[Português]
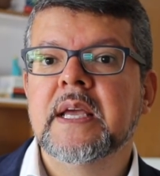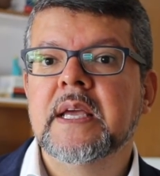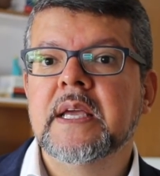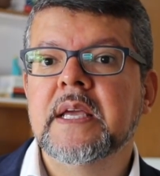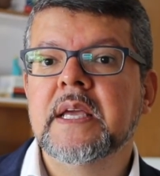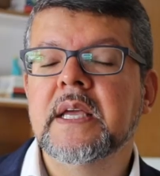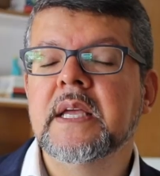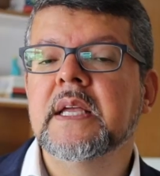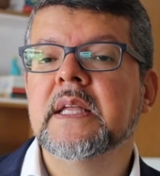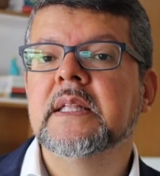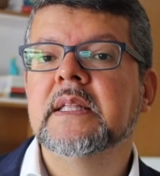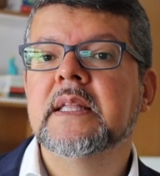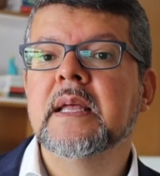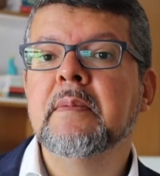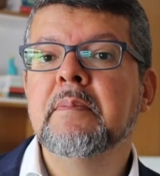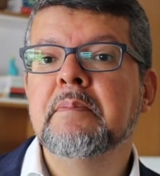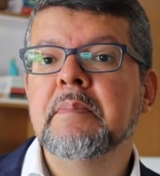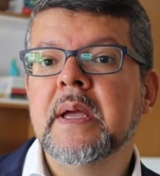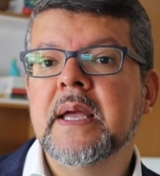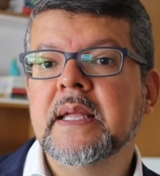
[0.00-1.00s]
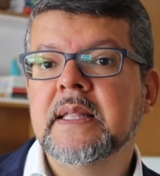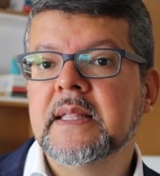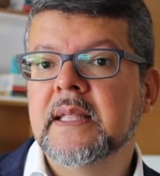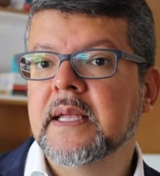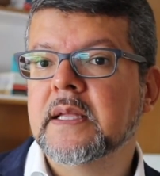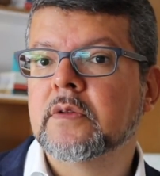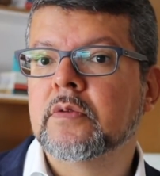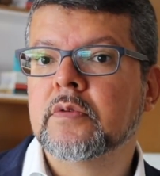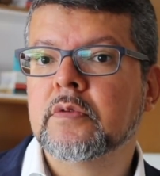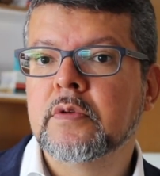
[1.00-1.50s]
e também
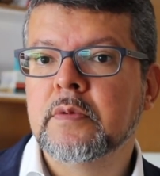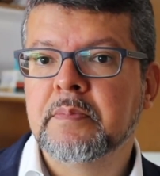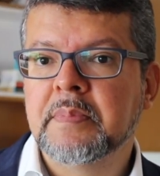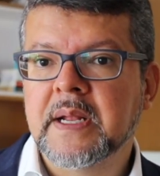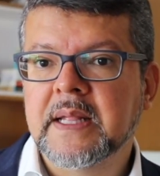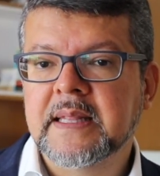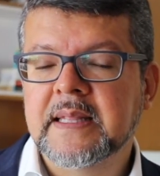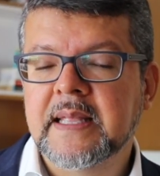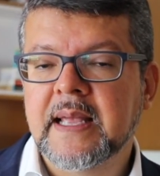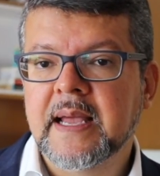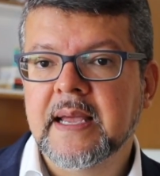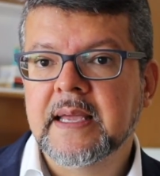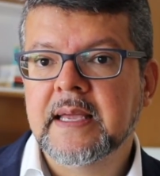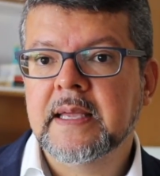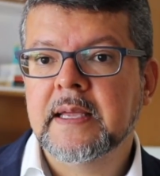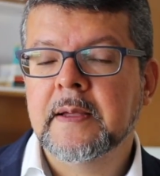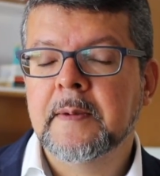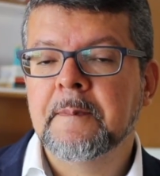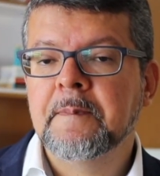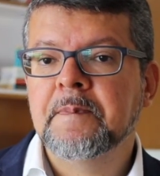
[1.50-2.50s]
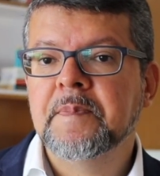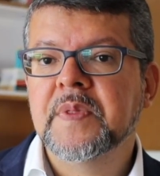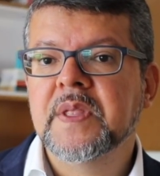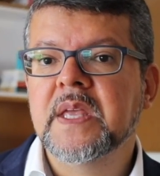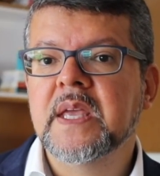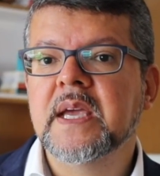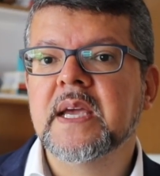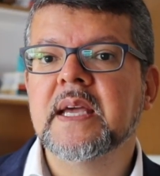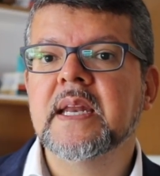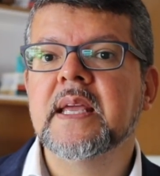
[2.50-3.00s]
dentro do Empretec
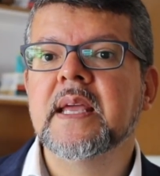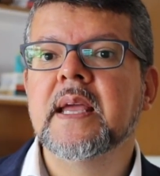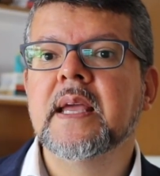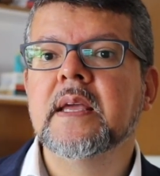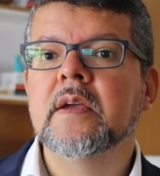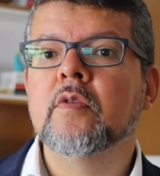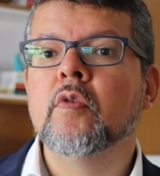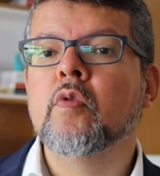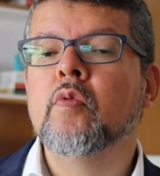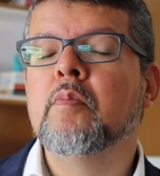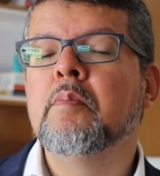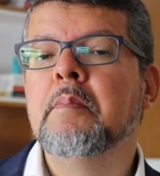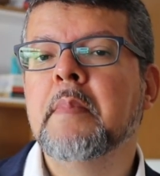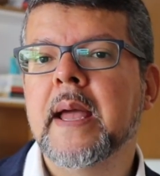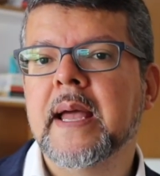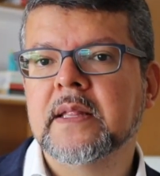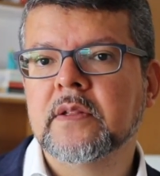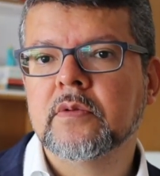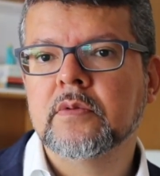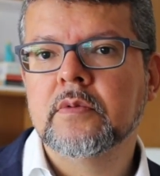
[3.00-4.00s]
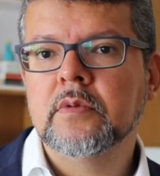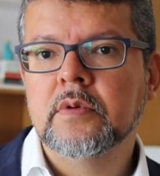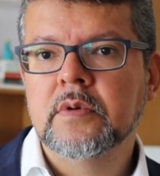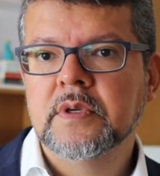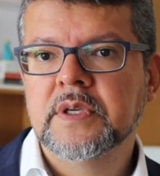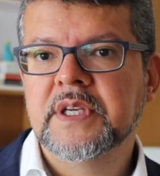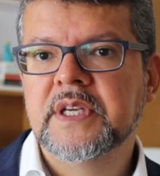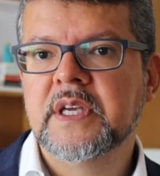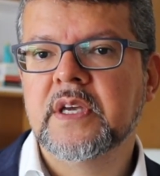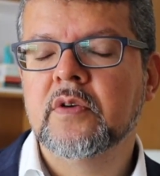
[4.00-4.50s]
e criei um método
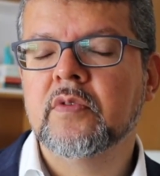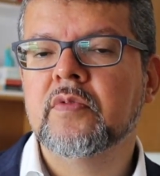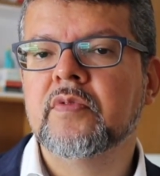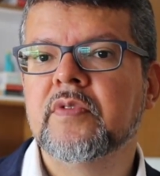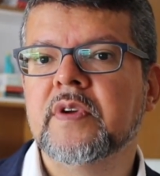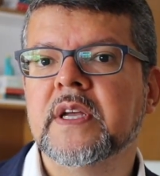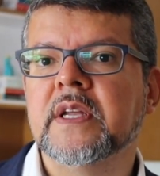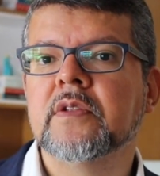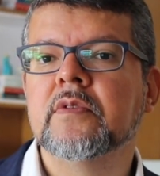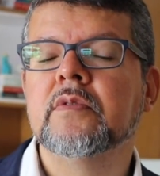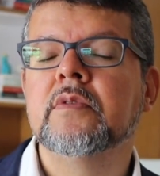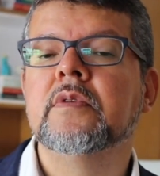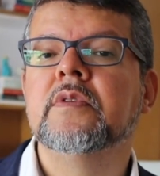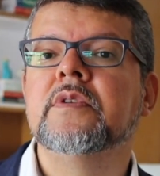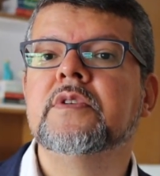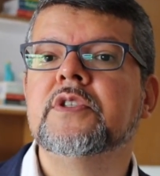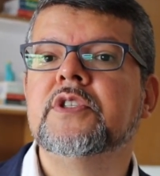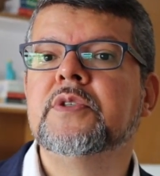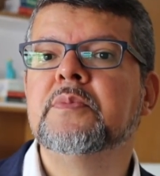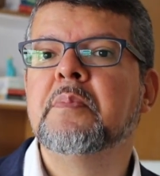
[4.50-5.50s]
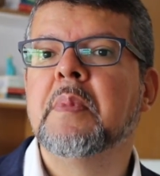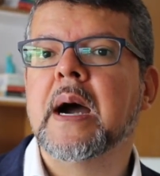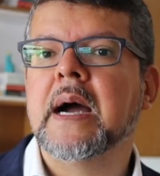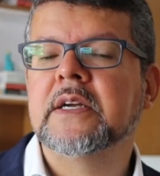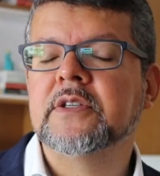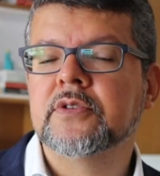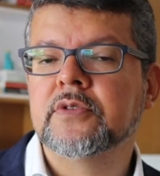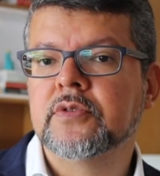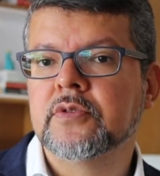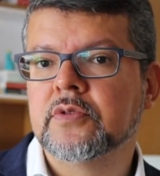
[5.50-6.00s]
que eu vendo de
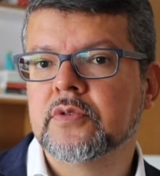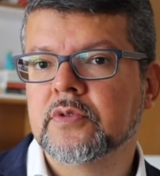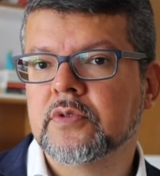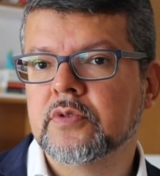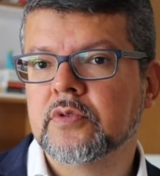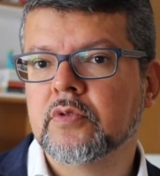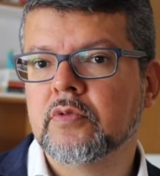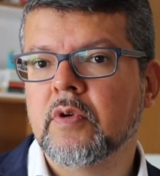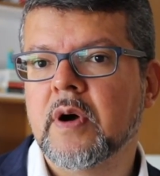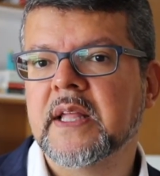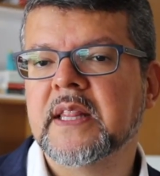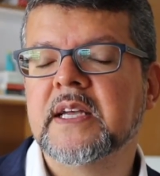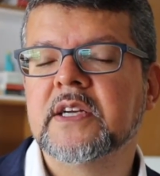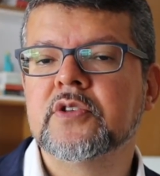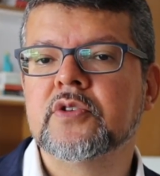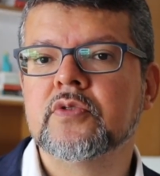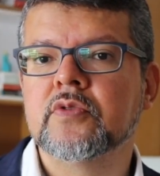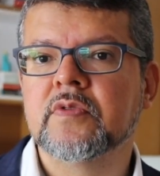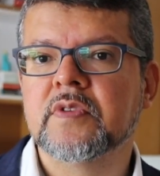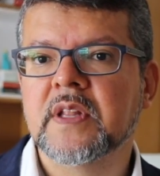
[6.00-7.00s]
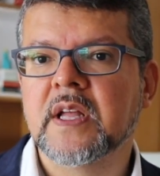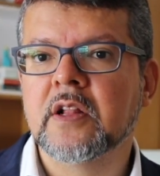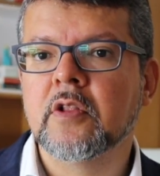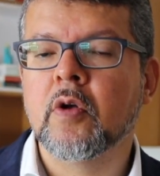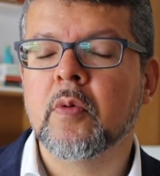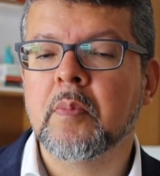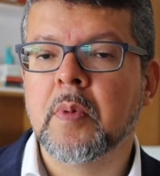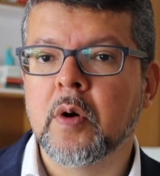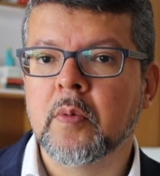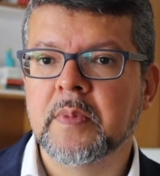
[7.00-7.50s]
baixo do guarda-chuva da
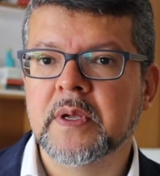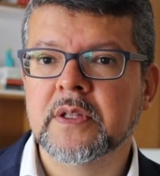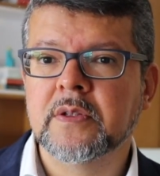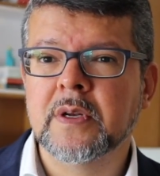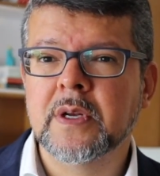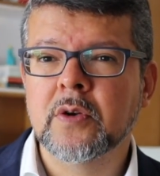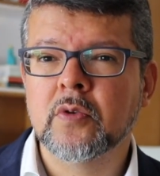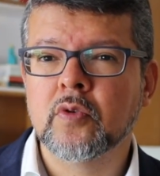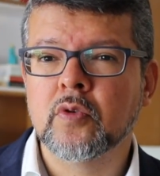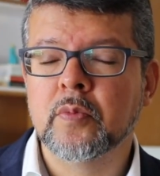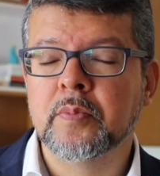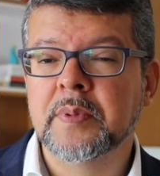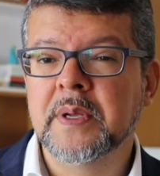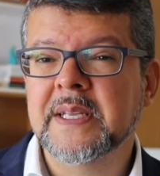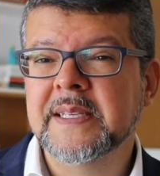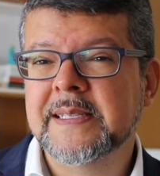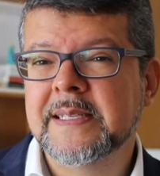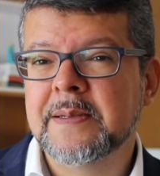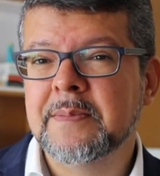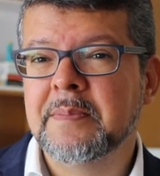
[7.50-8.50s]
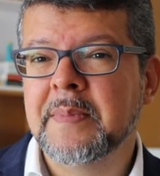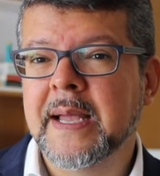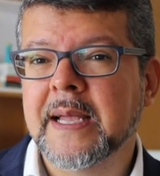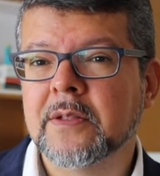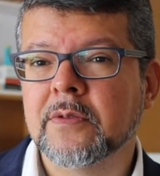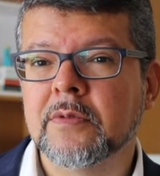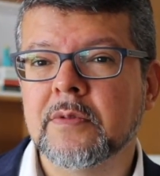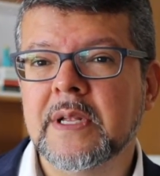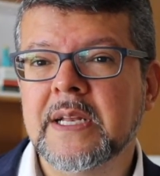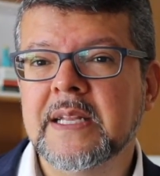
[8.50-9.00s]
Global Mentoring Group. Esse
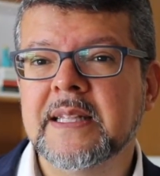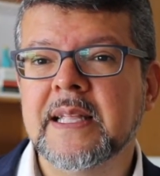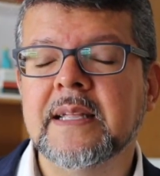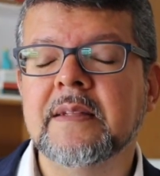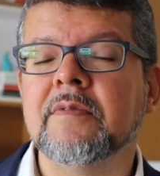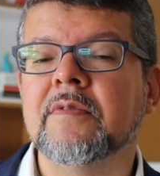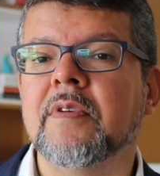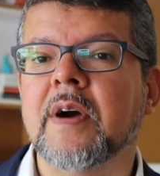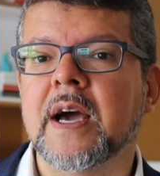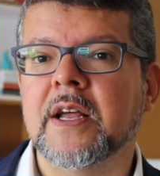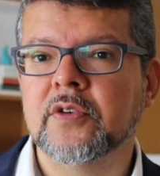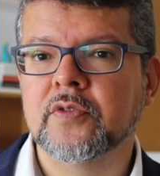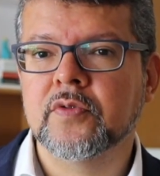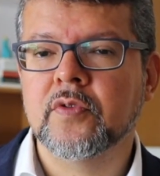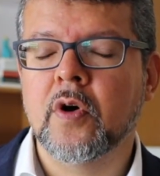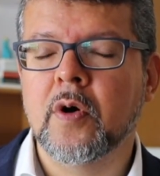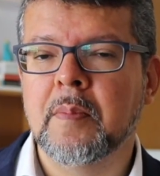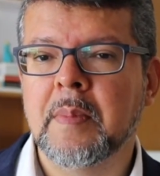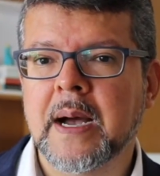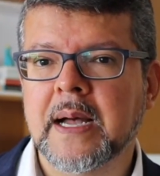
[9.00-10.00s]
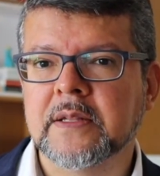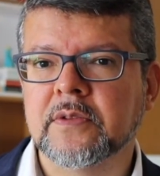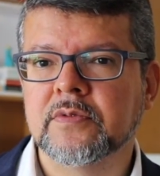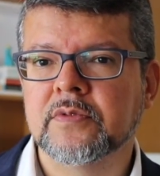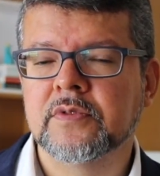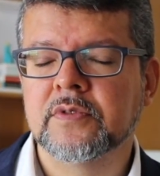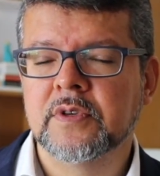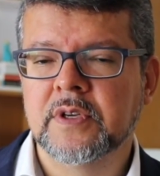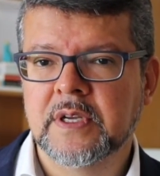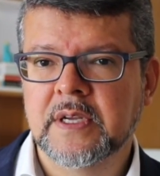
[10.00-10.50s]
método ele tem vários formatos,